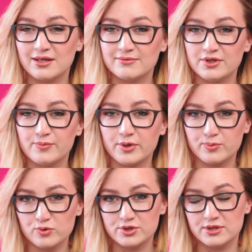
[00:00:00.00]
вы не
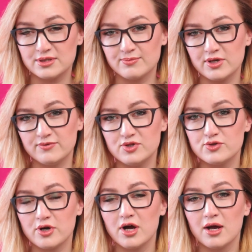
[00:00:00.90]
пропустите мои
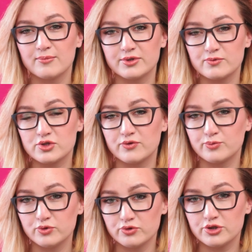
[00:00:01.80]
видео, потому что в
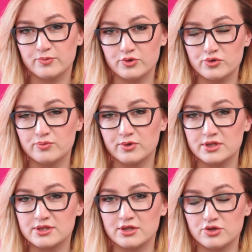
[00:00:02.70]
будущем YouTube
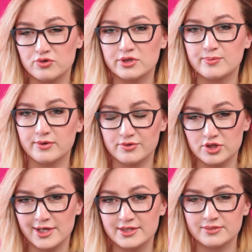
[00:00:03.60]
вас начнет
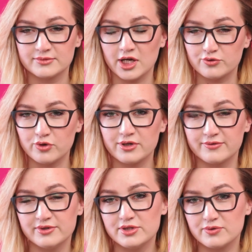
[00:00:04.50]
оповещать, как только
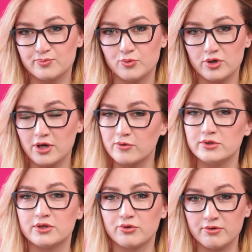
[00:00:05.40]
выйдет мой
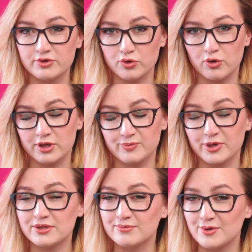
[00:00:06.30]
какой-то новый ролик,
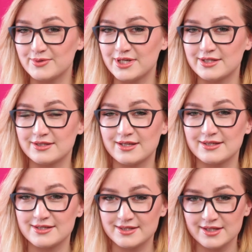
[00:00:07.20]
поэтому обязательно
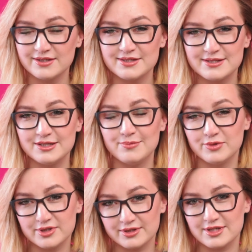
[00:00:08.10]
это сделайте, и
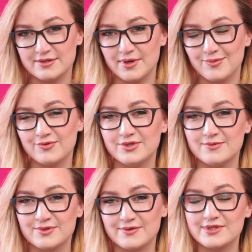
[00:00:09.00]
мы тогда с вами
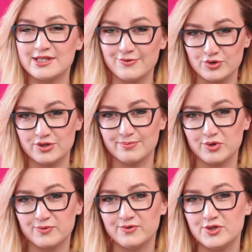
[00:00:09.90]
увидимся в следующем
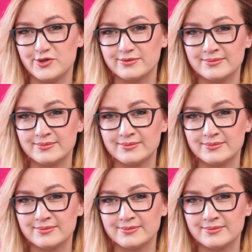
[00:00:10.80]
моем видео.